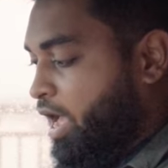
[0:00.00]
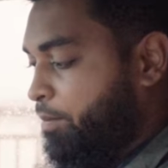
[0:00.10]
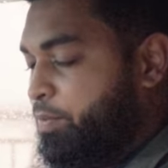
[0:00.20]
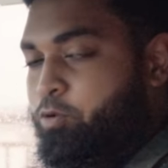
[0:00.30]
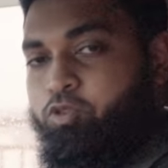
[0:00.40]

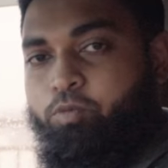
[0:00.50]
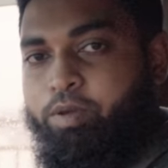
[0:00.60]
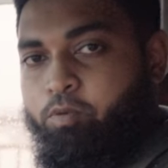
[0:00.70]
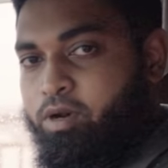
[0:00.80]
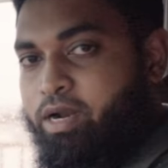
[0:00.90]
আমি প্রথমে
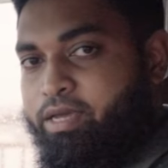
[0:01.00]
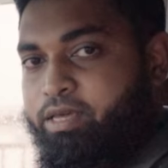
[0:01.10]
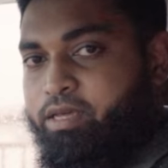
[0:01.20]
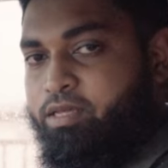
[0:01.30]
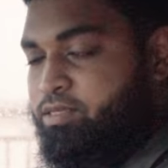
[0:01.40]
বলে
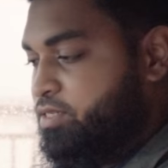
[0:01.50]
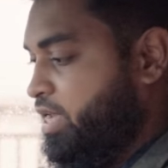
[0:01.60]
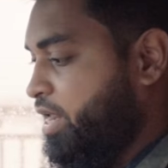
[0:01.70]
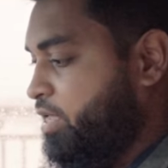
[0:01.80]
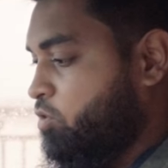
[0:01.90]
রাখি
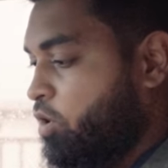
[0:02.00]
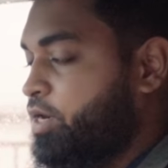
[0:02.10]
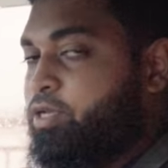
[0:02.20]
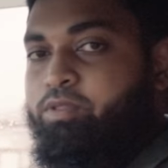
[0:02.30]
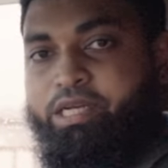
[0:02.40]
স্টিয়ারিং
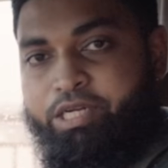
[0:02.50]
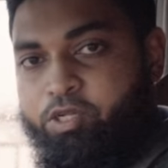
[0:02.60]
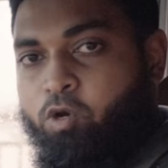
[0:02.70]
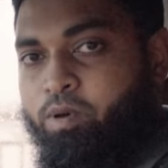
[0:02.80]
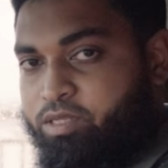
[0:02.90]
ধরার কিন্তু একটি
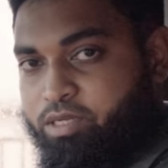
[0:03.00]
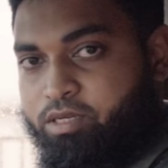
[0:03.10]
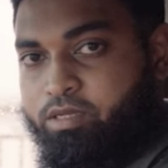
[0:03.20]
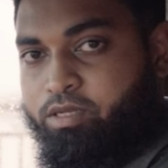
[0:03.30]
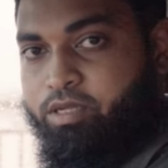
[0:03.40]
নিয়ম আছে
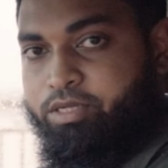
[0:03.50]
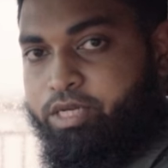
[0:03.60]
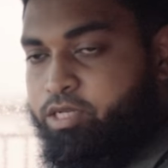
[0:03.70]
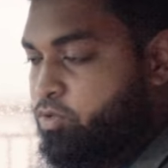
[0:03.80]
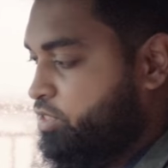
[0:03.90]

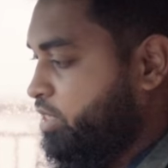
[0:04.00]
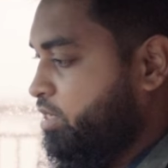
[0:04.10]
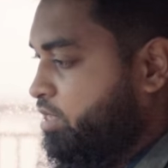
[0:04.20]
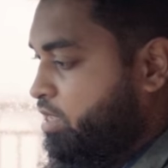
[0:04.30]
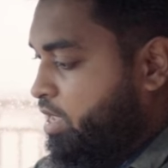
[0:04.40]
সেটি হচ্ছে
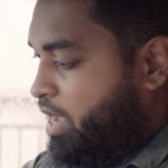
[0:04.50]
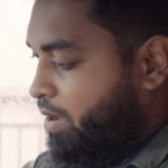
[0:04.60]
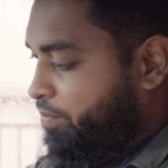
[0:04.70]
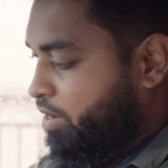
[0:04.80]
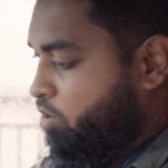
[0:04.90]

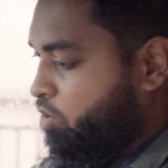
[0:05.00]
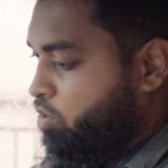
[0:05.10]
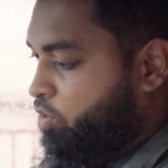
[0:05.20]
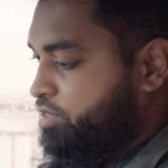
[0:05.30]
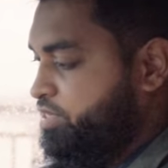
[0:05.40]
আপনারা লক্ষ্য
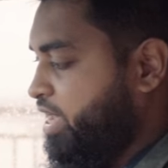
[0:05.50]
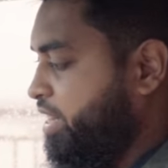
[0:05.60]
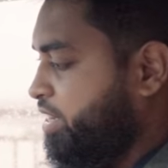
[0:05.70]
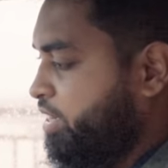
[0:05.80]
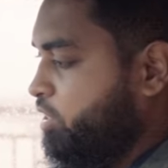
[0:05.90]
করেন
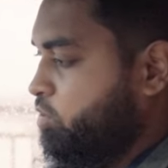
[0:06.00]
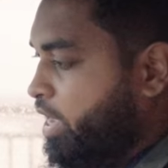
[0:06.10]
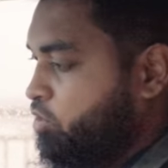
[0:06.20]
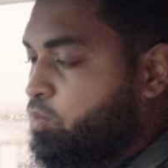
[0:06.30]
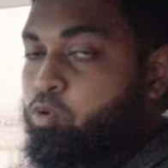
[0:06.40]
স্টিয়ারিংটা কিন্তু
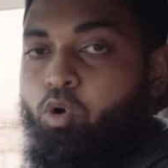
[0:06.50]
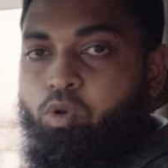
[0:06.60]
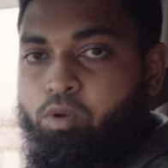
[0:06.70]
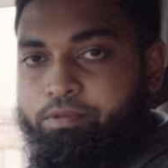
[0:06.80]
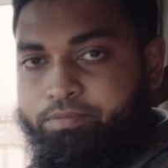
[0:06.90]
একদম গোল